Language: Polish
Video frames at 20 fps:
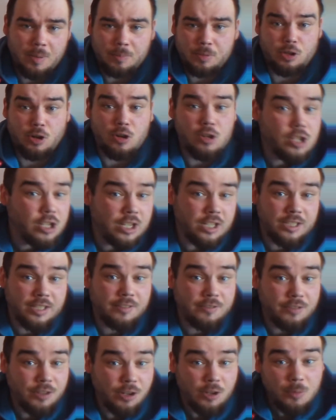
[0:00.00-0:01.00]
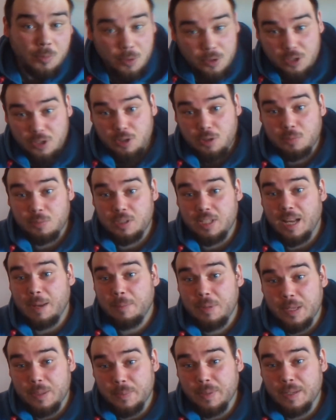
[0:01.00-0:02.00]
przecież oni nie zawiodą, oni są z
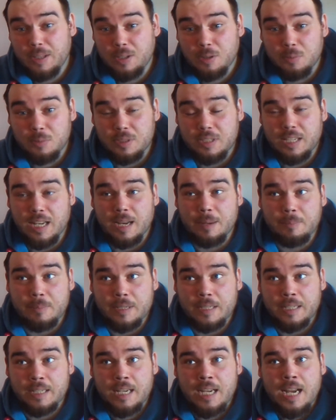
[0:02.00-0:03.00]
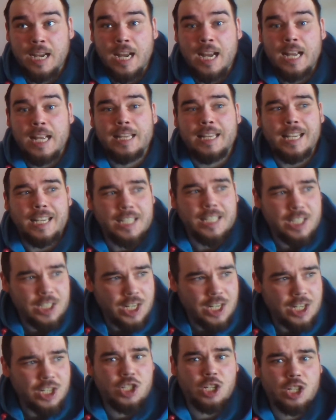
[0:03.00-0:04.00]
nami i będą z nami. Na
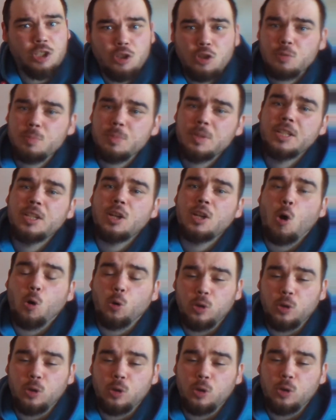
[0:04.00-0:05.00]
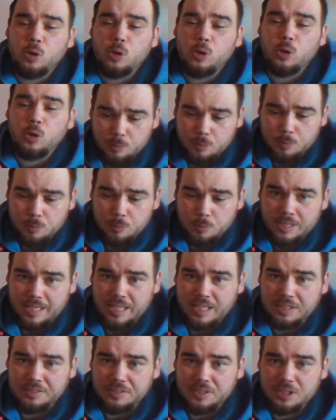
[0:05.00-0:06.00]
szczęście ktoś mi odradził
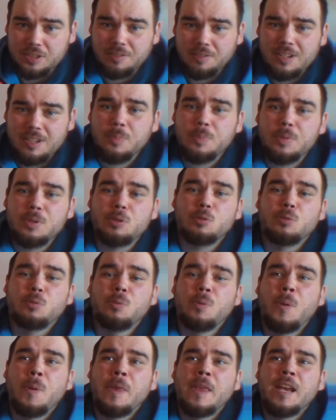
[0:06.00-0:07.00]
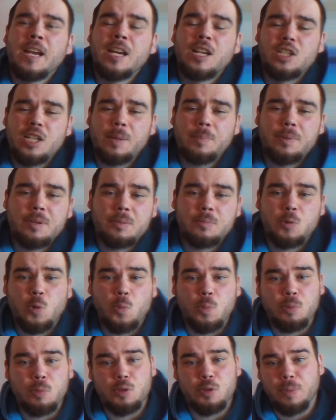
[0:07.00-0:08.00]
takie inwestowanie i powiedział, że lepiej, żebym
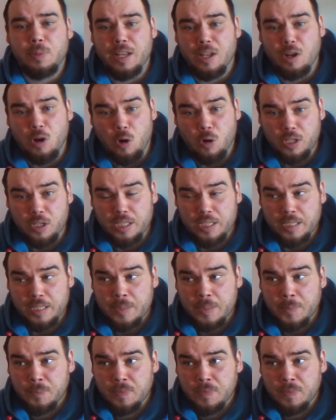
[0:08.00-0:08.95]
kupił sobie rolki.